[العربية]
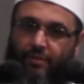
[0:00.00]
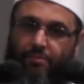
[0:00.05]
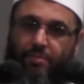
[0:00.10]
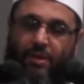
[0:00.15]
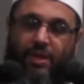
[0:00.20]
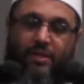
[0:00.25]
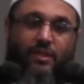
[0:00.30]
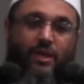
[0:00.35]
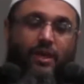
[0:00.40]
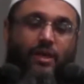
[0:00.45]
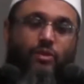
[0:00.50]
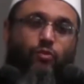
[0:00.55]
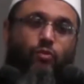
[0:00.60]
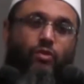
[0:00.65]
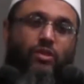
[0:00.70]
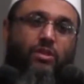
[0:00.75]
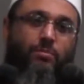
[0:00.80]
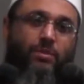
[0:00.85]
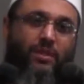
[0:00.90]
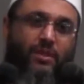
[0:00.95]
بعد
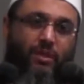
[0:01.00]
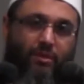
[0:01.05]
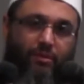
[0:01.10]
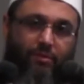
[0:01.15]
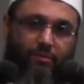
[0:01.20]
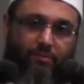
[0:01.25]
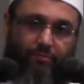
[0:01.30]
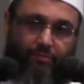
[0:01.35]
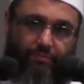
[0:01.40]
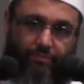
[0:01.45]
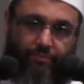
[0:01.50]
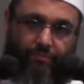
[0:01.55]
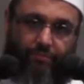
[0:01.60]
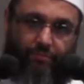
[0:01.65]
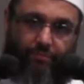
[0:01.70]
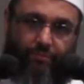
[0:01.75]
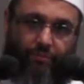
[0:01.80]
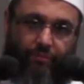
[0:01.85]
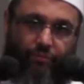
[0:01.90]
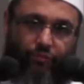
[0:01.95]
غزوة بدر
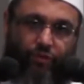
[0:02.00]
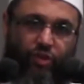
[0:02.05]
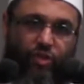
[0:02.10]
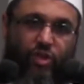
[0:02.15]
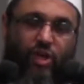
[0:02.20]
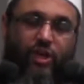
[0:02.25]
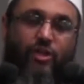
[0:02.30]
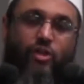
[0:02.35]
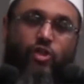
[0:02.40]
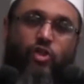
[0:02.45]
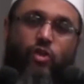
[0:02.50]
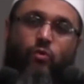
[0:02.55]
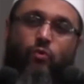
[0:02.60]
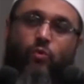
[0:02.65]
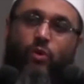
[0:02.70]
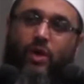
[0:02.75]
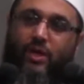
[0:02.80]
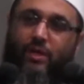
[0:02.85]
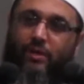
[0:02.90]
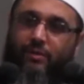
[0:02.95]
في شهر
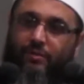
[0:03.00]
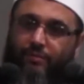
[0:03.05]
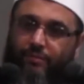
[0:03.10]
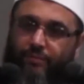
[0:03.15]
شوال